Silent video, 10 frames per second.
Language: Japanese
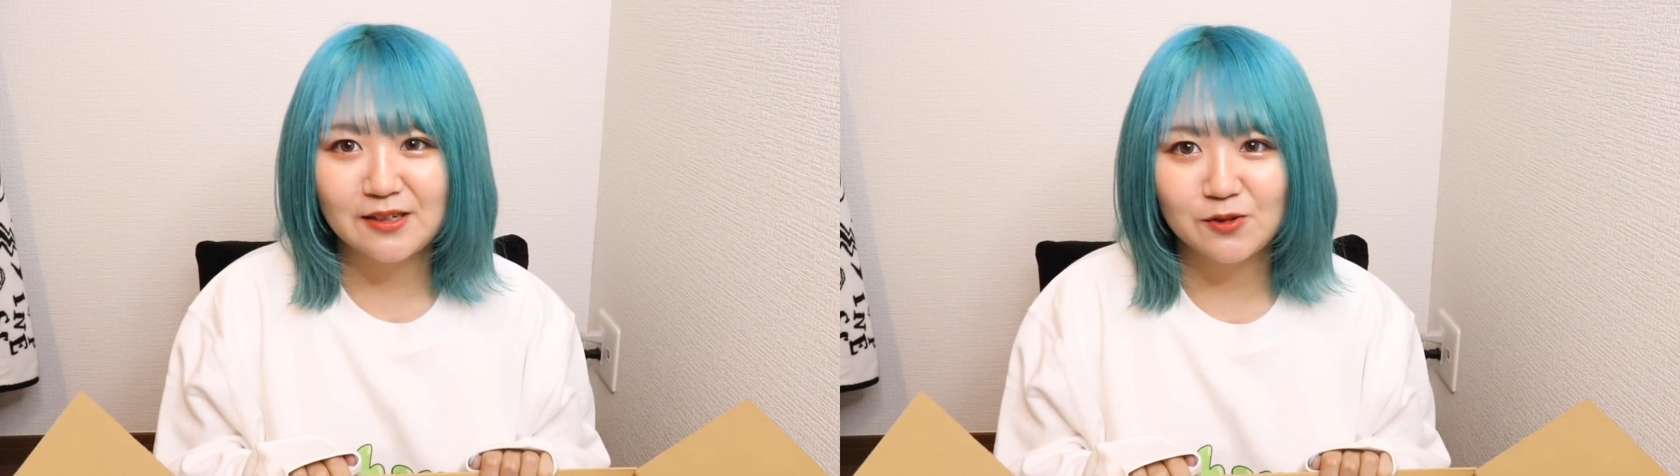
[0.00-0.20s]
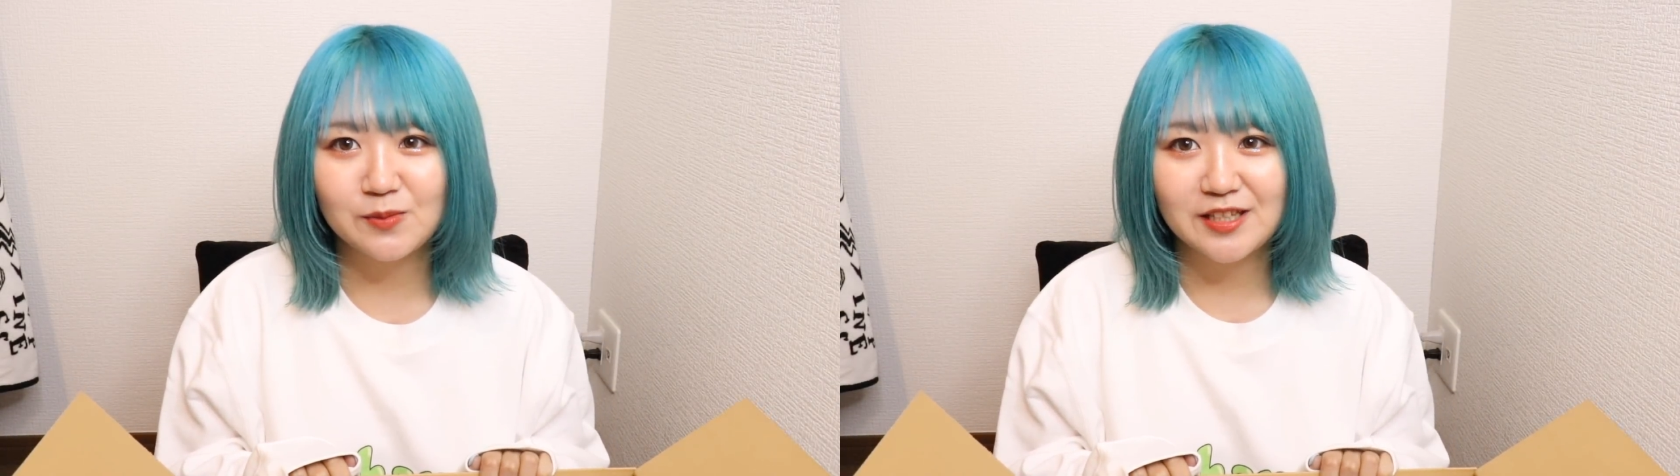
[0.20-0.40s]

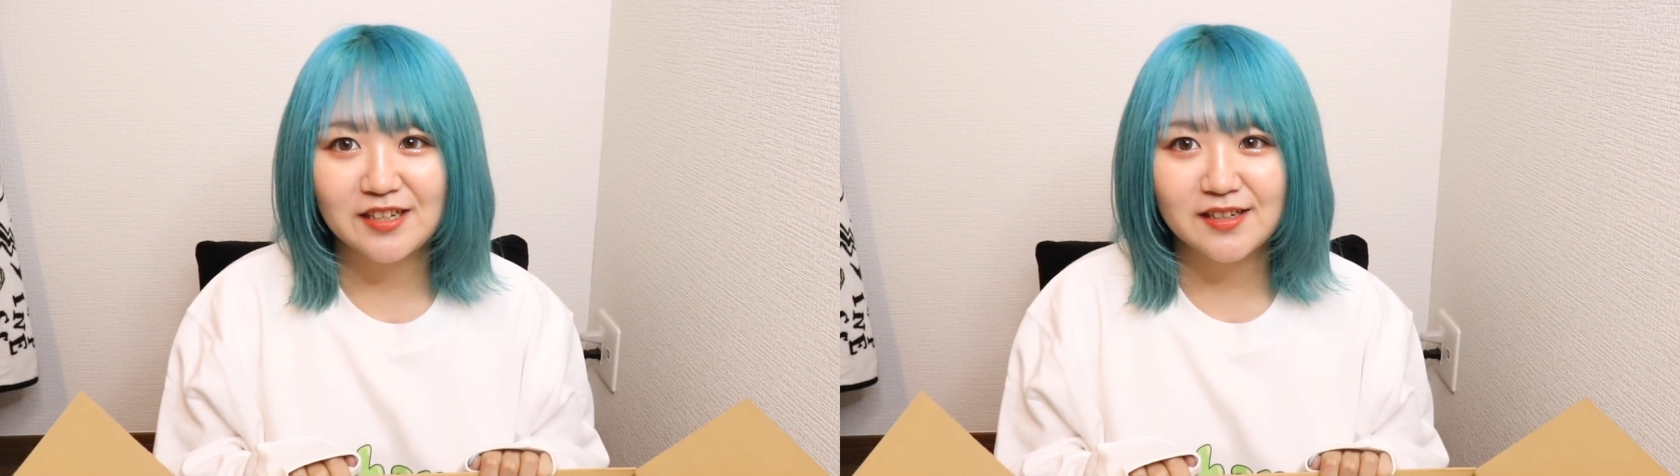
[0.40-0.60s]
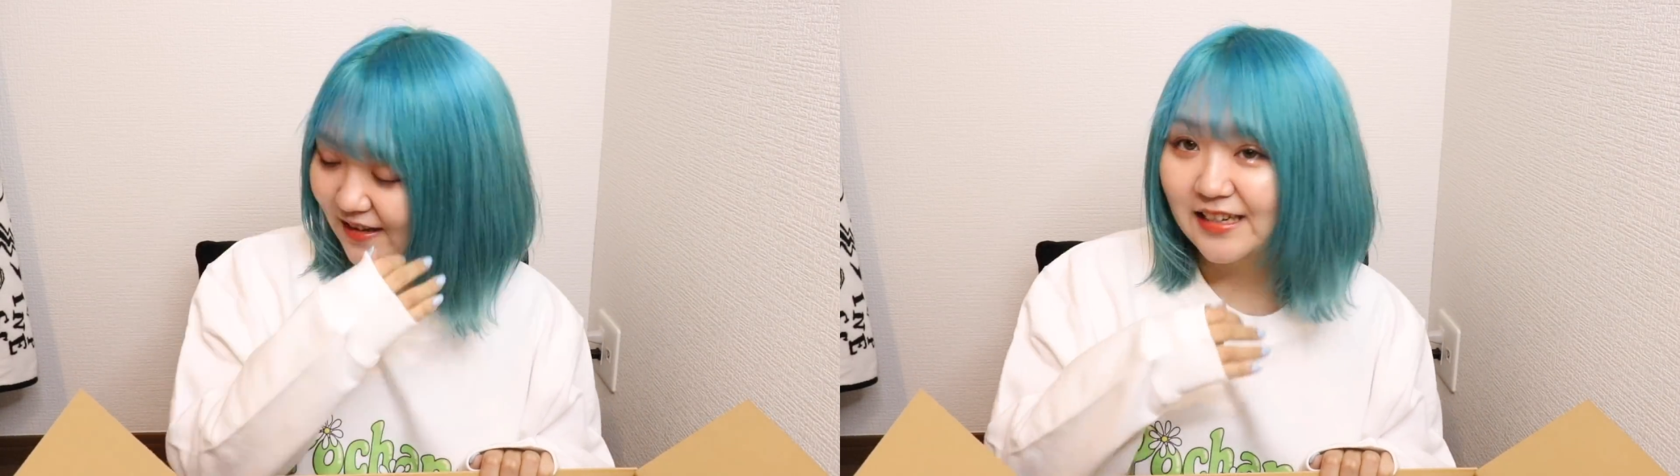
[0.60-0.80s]
いのみた
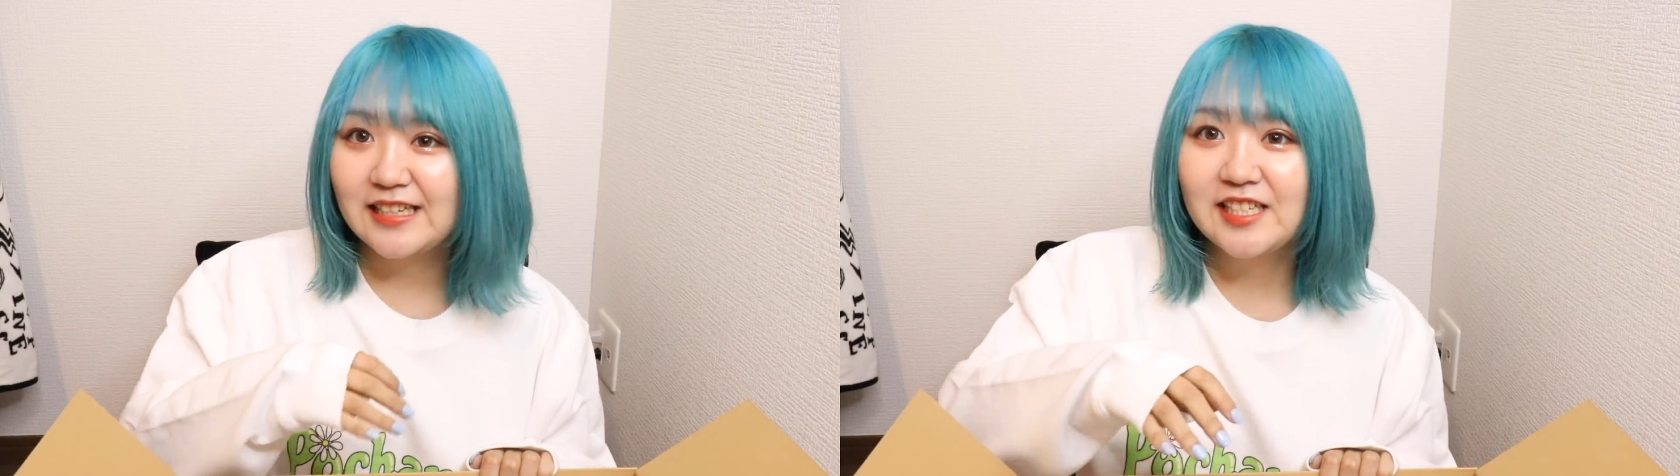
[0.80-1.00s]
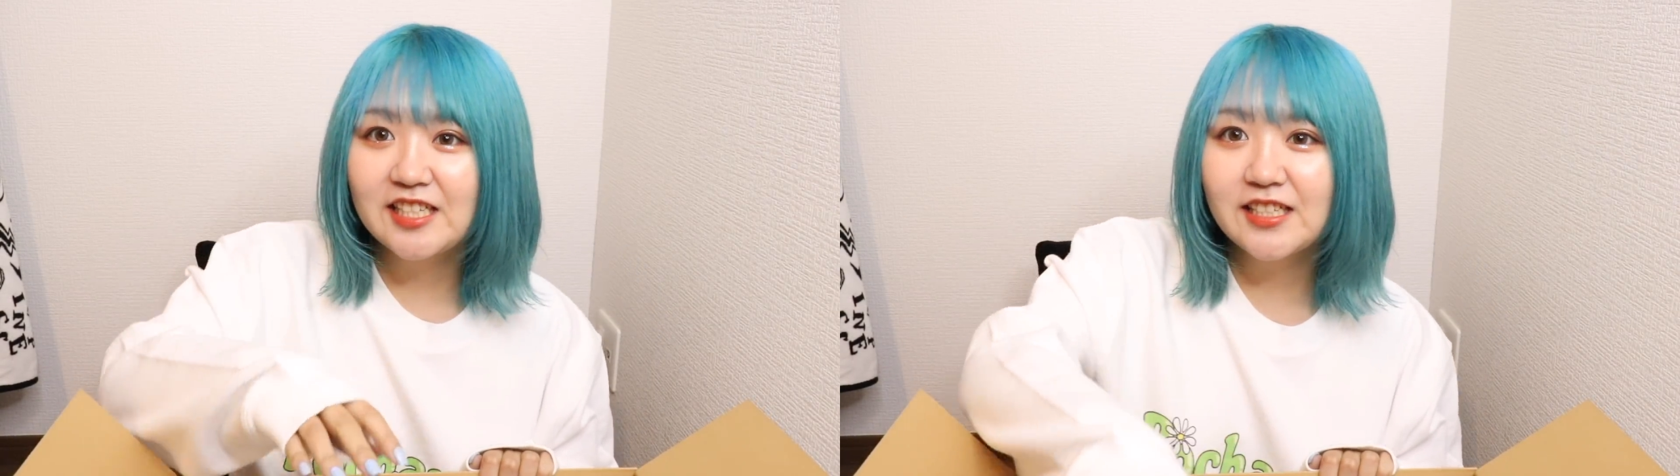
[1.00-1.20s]
いな。なんか
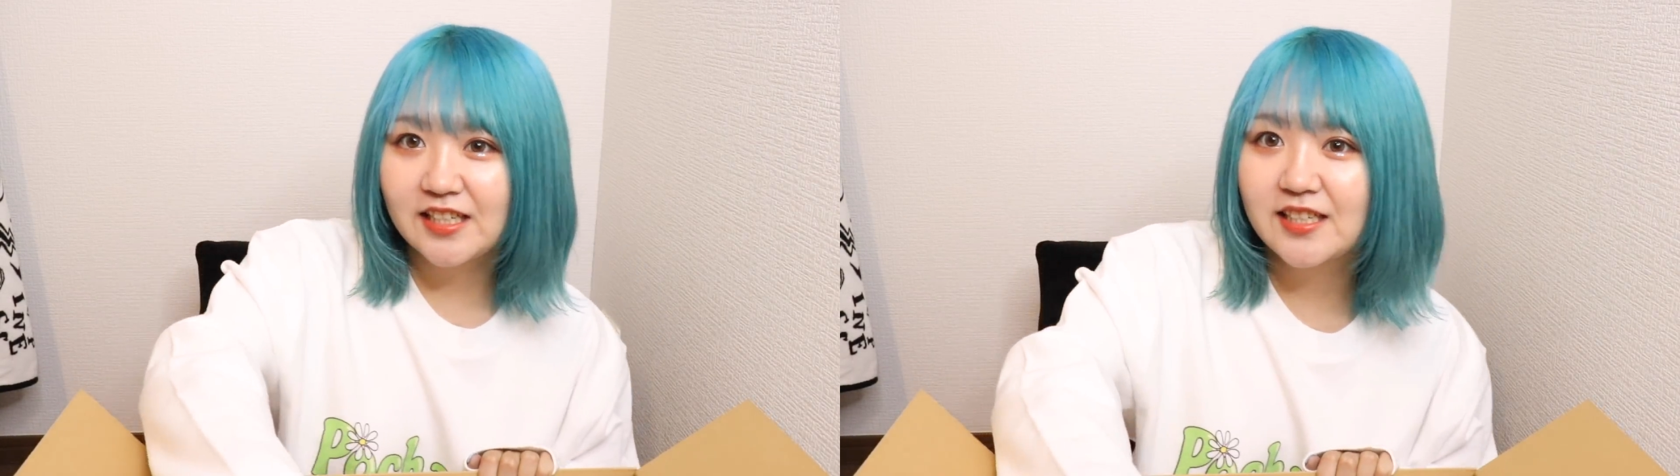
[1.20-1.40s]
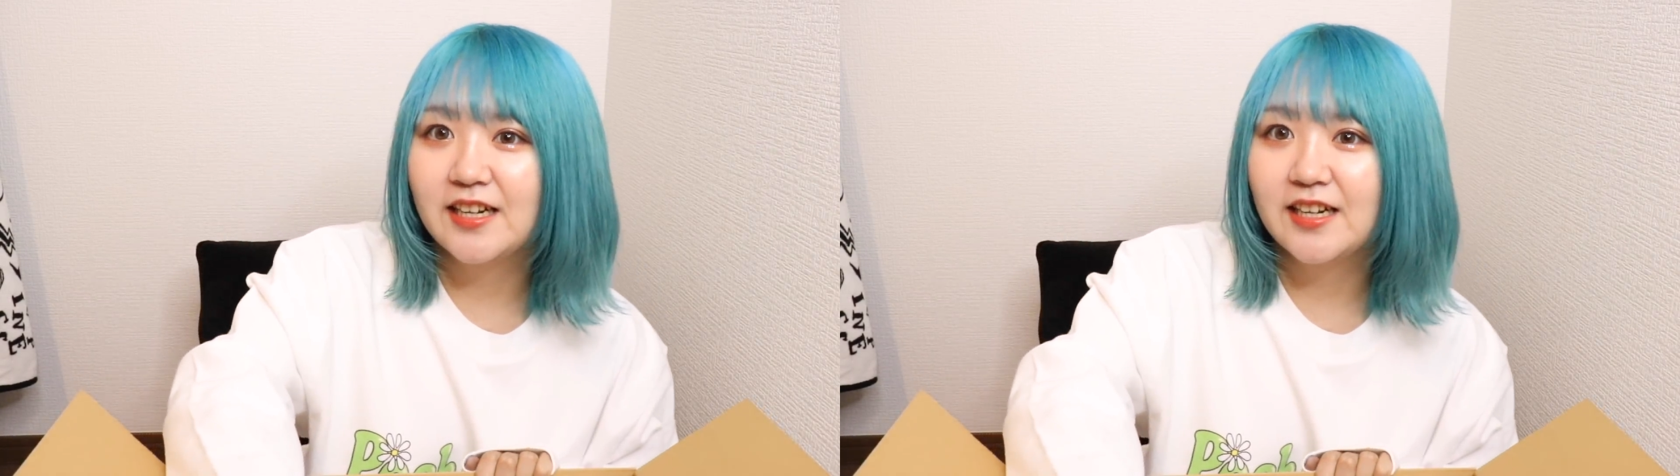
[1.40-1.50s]
一時期